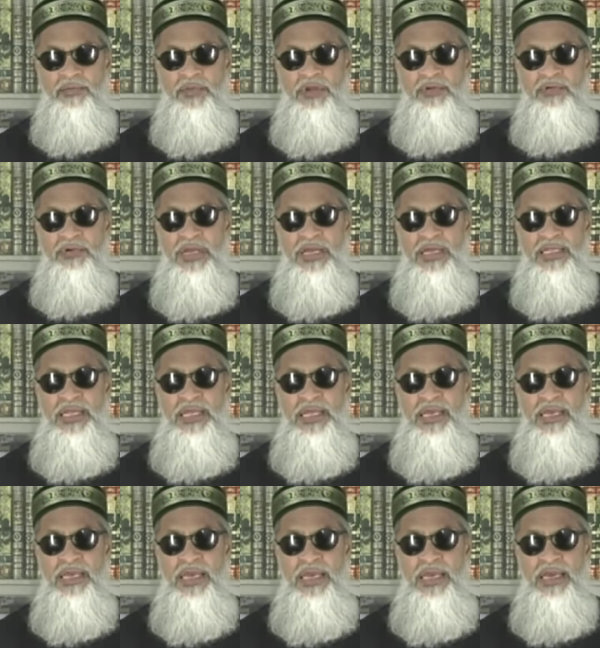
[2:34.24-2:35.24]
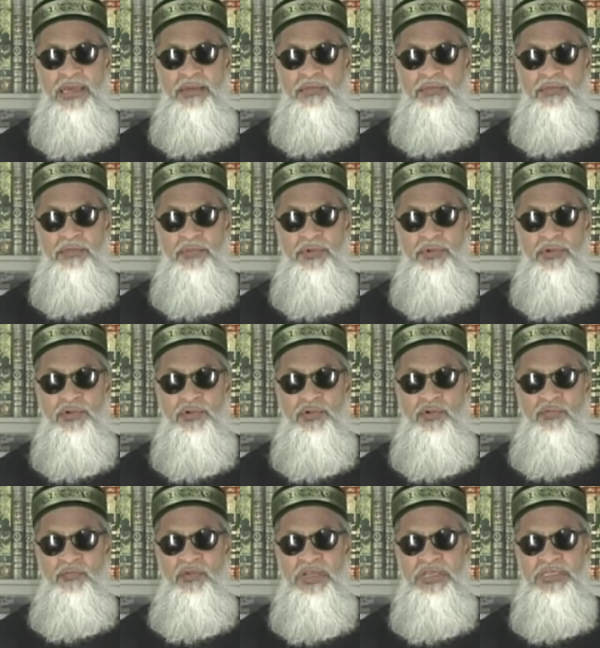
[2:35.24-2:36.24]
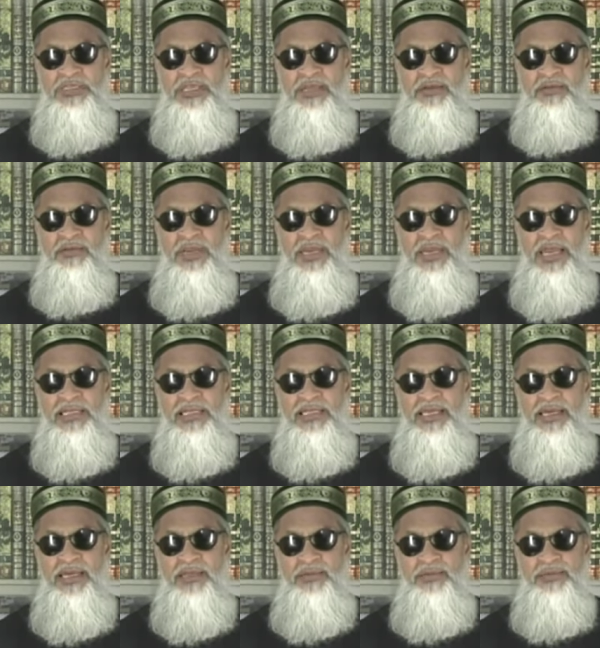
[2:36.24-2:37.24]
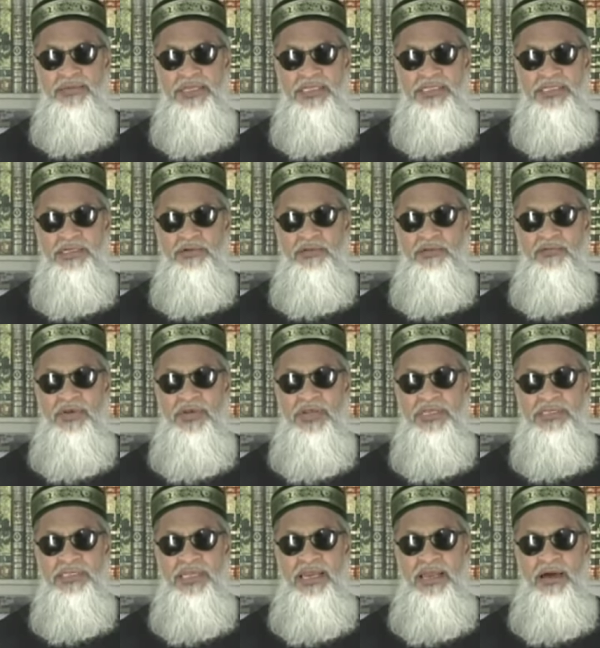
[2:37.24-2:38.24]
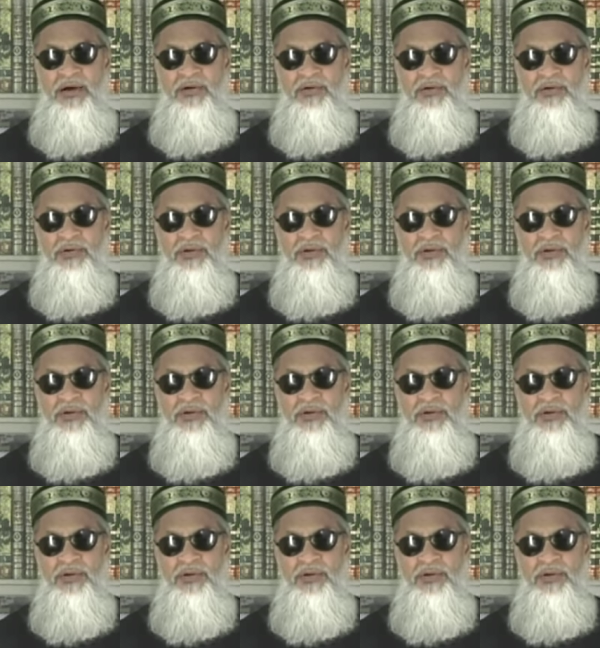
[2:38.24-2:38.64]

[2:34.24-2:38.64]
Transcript: फिर वो कहते हैं कि तुम फरिश्ते क्यों नहीं लाते अगर तुम सच्चे हो तो फरिश्ते लाओ